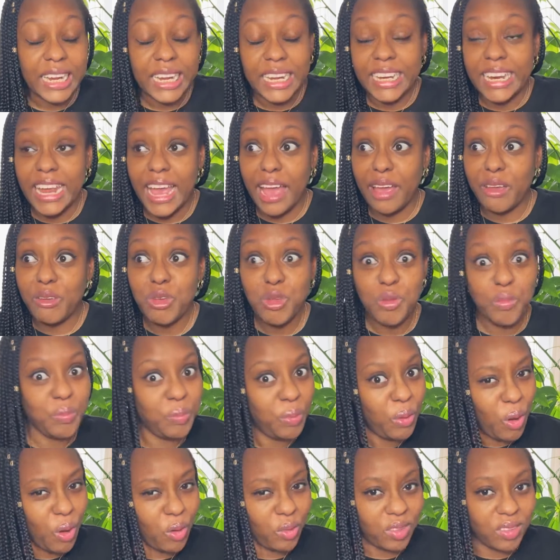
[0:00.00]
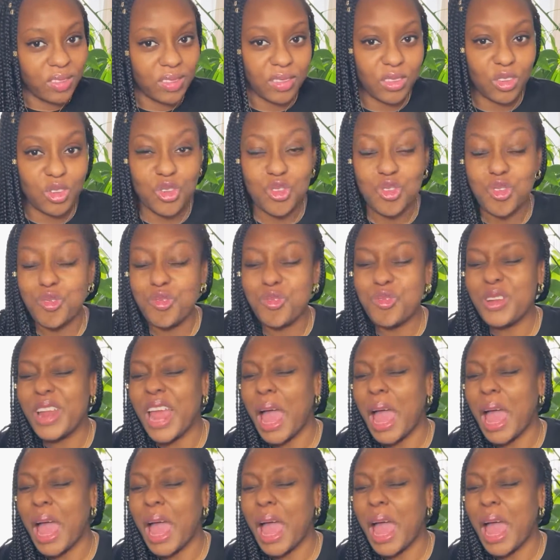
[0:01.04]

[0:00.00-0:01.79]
Il y a une plante que je voulais